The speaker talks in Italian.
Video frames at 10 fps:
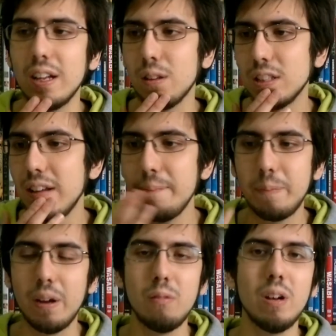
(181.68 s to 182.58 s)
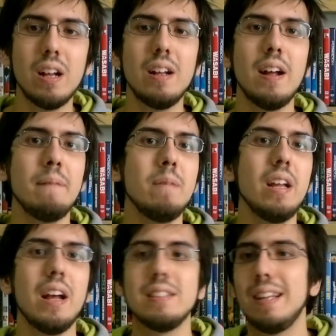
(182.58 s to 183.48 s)
è stato sempre una, eh, a
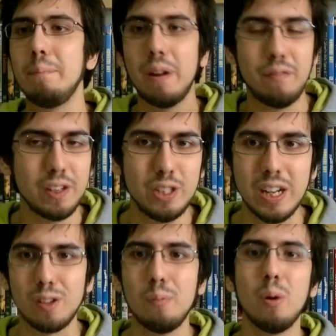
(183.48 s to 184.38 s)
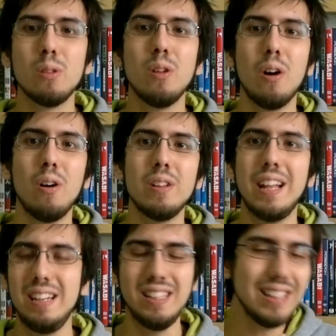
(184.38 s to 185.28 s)
me ha sempre affascinato il mondo
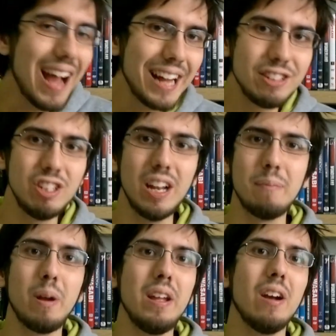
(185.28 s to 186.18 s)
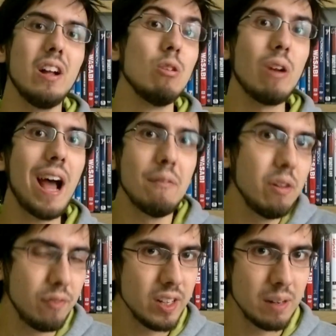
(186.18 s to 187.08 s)
dell'indagine, poi
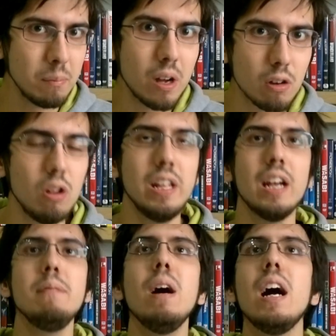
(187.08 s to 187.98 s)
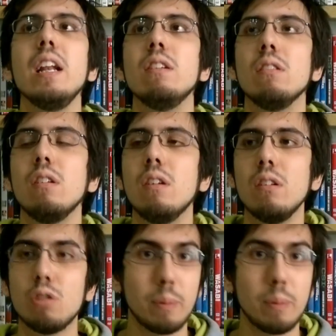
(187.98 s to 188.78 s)
adoravo i film con gli animali, non,